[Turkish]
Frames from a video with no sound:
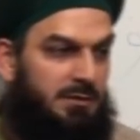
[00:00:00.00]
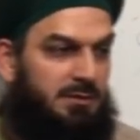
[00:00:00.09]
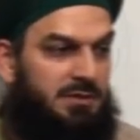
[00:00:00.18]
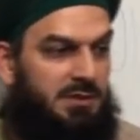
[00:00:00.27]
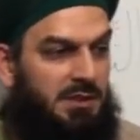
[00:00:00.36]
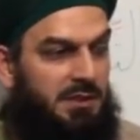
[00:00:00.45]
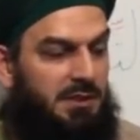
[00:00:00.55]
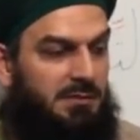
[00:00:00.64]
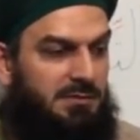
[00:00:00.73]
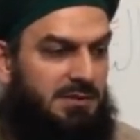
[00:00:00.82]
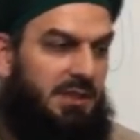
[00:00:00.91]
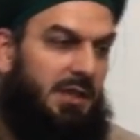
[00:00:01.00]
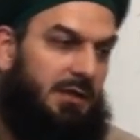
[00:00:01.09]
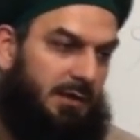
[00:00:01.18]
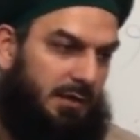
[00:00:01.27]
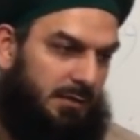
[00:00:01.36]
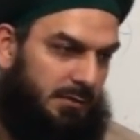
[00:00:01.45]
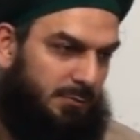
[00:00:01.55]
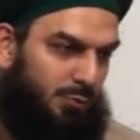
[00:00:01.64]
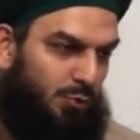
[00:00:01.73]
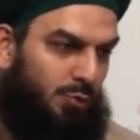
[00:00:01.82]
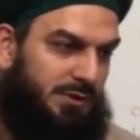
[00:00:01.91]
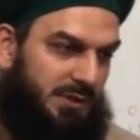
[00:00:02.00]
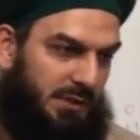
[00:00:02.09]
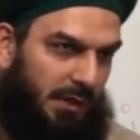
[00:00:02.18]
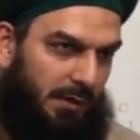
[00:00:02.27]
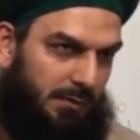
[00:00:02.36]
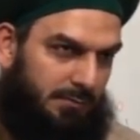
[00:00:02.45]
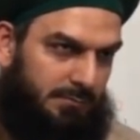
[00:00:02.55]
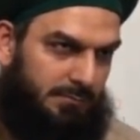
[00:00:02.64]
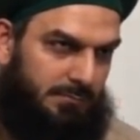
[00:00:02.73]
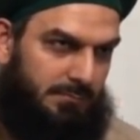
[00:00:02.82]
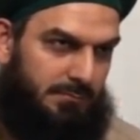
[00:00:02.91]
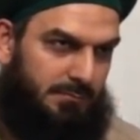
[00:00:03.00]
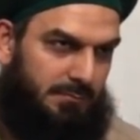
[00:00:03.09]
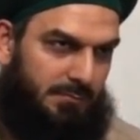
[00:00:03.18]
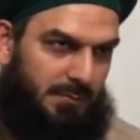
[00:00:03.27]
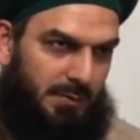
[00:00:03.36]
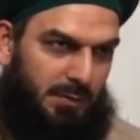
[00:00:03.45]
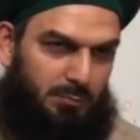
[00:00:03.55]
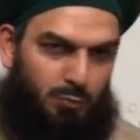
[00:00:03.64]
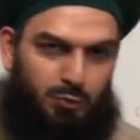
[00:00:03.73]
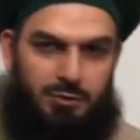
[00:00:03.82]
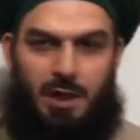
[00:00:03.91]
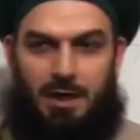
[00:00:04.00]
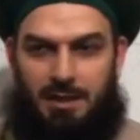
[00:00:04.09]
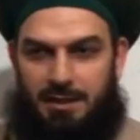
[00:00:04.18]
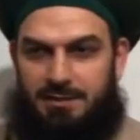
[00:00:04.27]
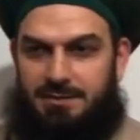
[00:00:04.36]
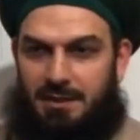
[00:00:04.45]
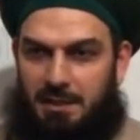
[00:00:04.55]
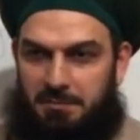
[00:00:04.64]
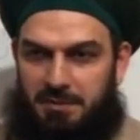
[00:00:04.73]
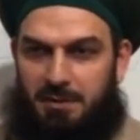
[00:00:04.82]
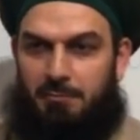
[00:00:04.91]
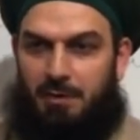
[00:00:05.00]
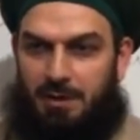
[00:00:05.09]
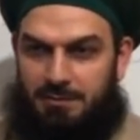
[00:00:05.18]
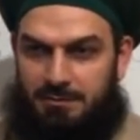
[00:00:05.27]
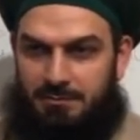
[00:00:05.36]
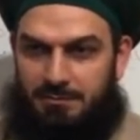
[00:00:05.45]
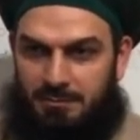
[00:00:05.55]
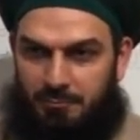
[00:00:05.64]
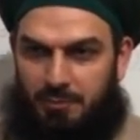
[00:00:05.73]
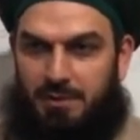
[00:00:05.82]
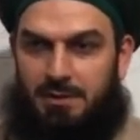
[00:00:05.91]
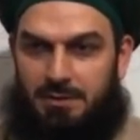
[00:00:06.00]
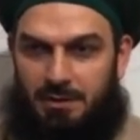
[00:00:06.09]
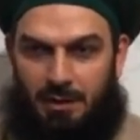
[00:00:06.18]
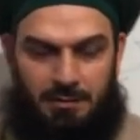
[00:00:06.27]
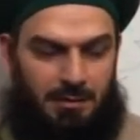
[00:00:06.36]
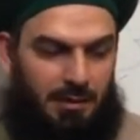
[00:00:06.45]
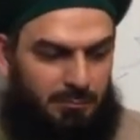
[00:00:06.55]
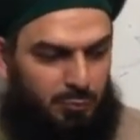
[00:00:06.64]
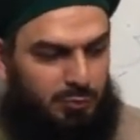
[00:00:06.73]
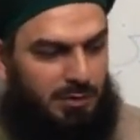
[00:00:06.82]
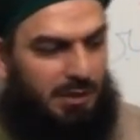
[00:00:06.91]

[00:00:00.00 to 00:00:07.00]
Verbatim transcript: Sinin Sina Dağı, Tur Sina. Musa aleyhisselama Tevrat'ın verildiği Allah'ın Musa